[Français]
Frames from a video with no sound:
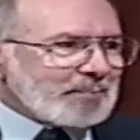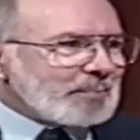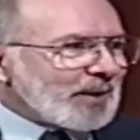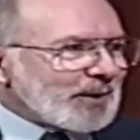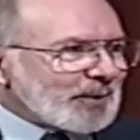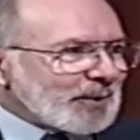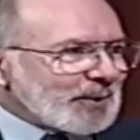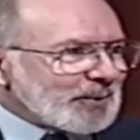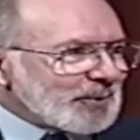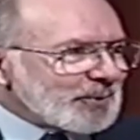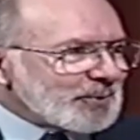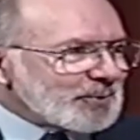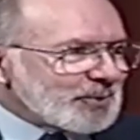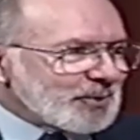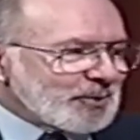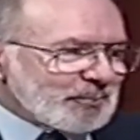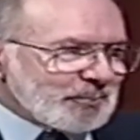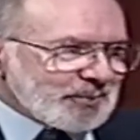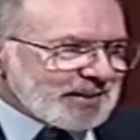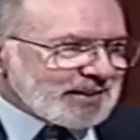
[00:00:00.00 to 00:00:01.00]
la parole de
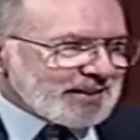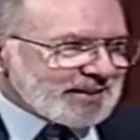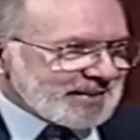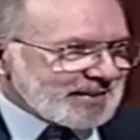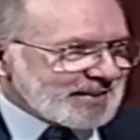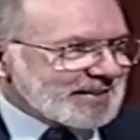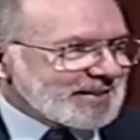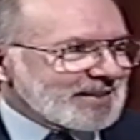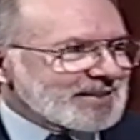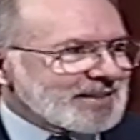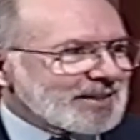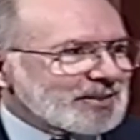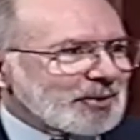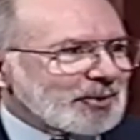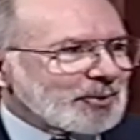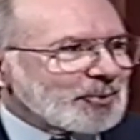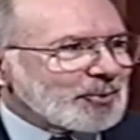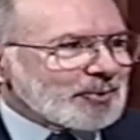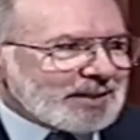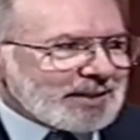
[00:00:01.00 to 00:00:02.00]
Dieu, puis ça, c'est
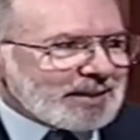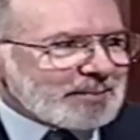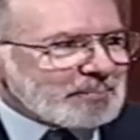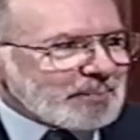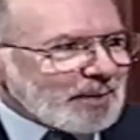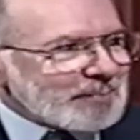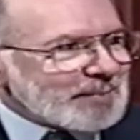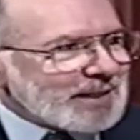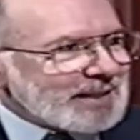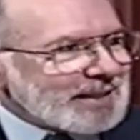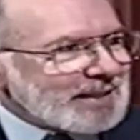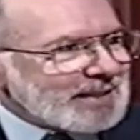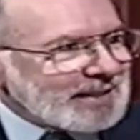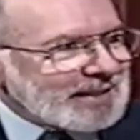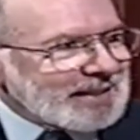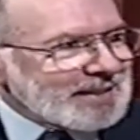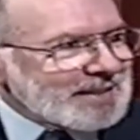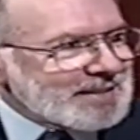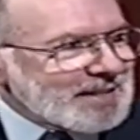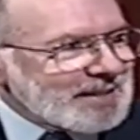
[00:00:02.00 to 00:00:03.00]
un côté pas mal
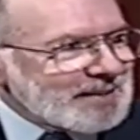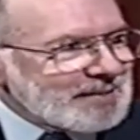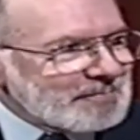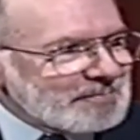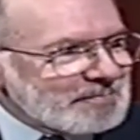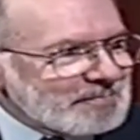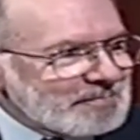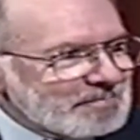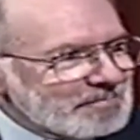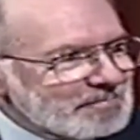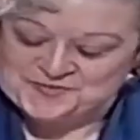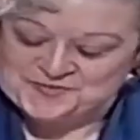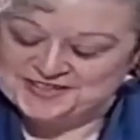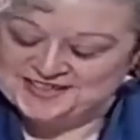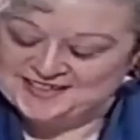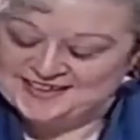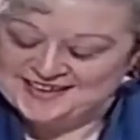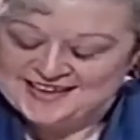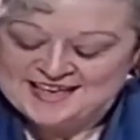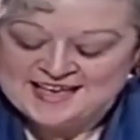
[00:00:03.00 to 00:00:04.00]
intéressant. Ah,
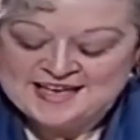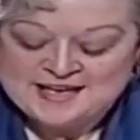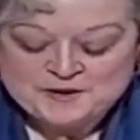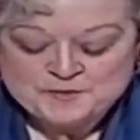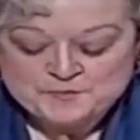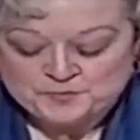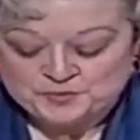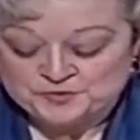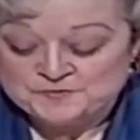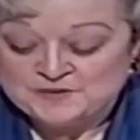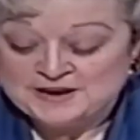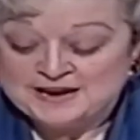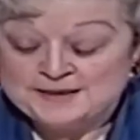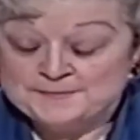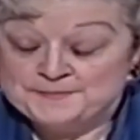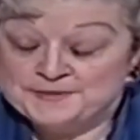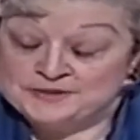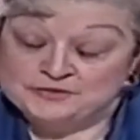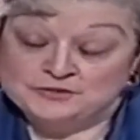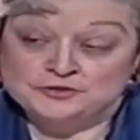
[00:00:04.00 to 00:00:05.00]
oui. Pour moi,
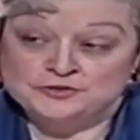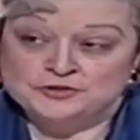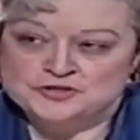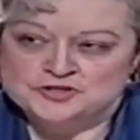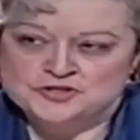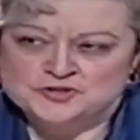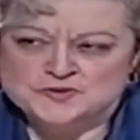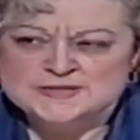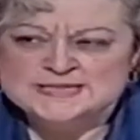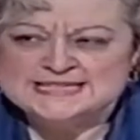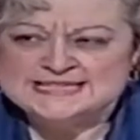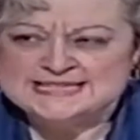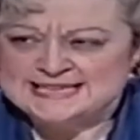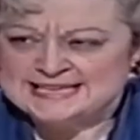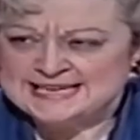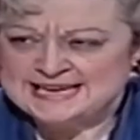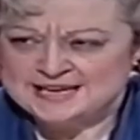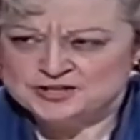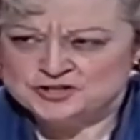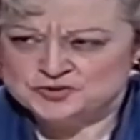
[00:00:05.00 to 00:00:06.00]
la parole de Dieu,
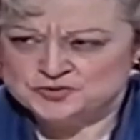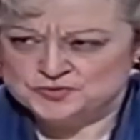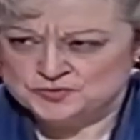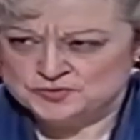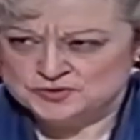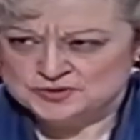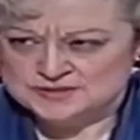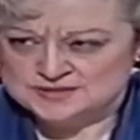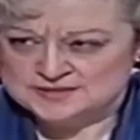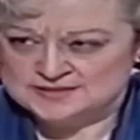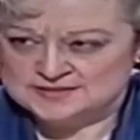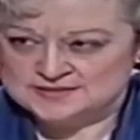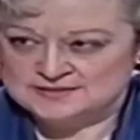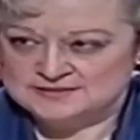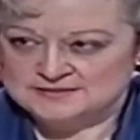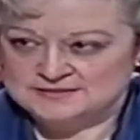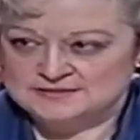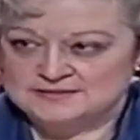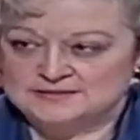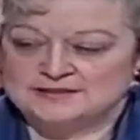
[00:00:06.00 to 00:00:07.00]
c'est la source
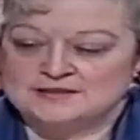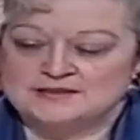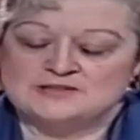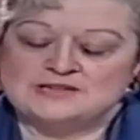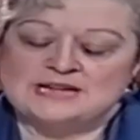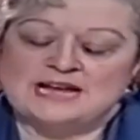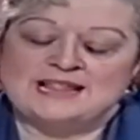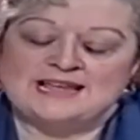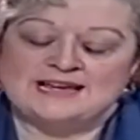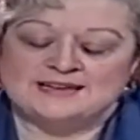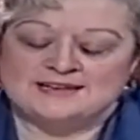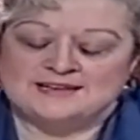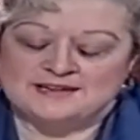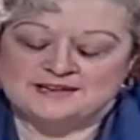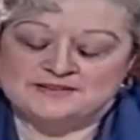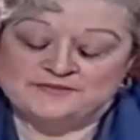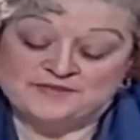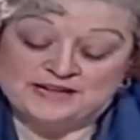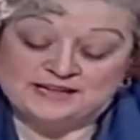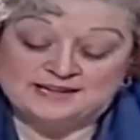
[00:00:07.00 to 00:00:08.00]

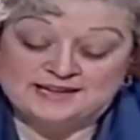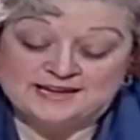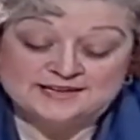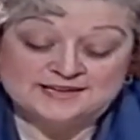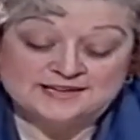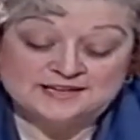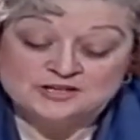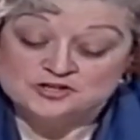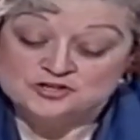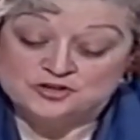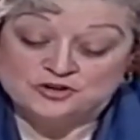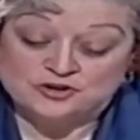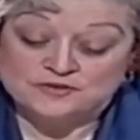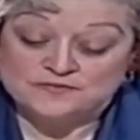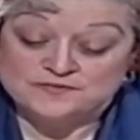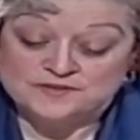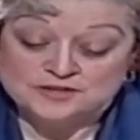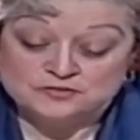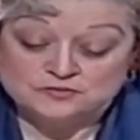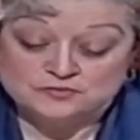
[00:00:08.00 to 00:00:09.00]
vers laquelle je
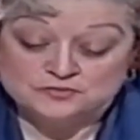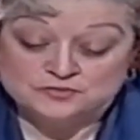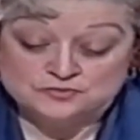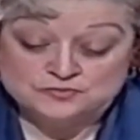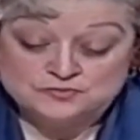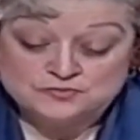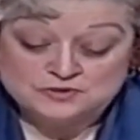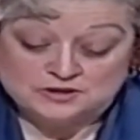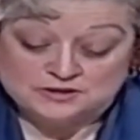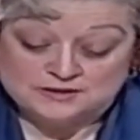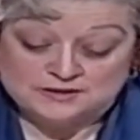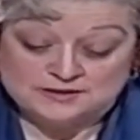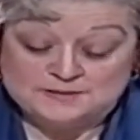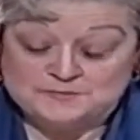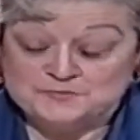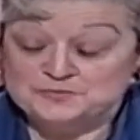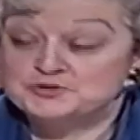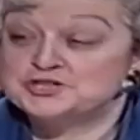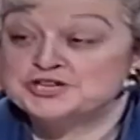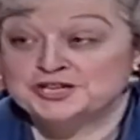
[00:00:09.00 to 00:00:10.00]
reviens toujours, euh,
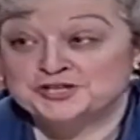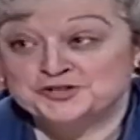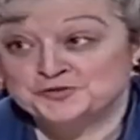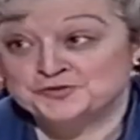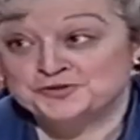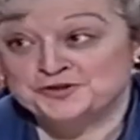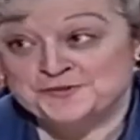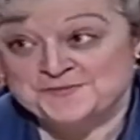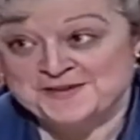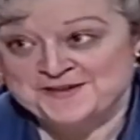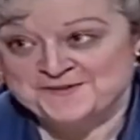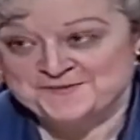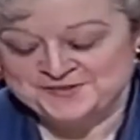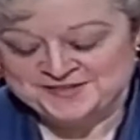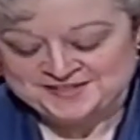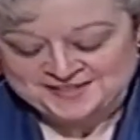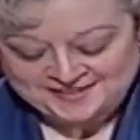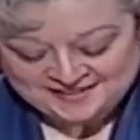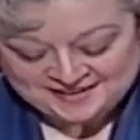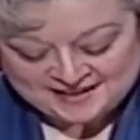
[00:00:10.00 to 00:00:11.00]
et puis chaque jour de ma
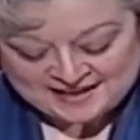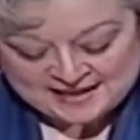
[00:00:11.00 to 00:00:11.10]
vie.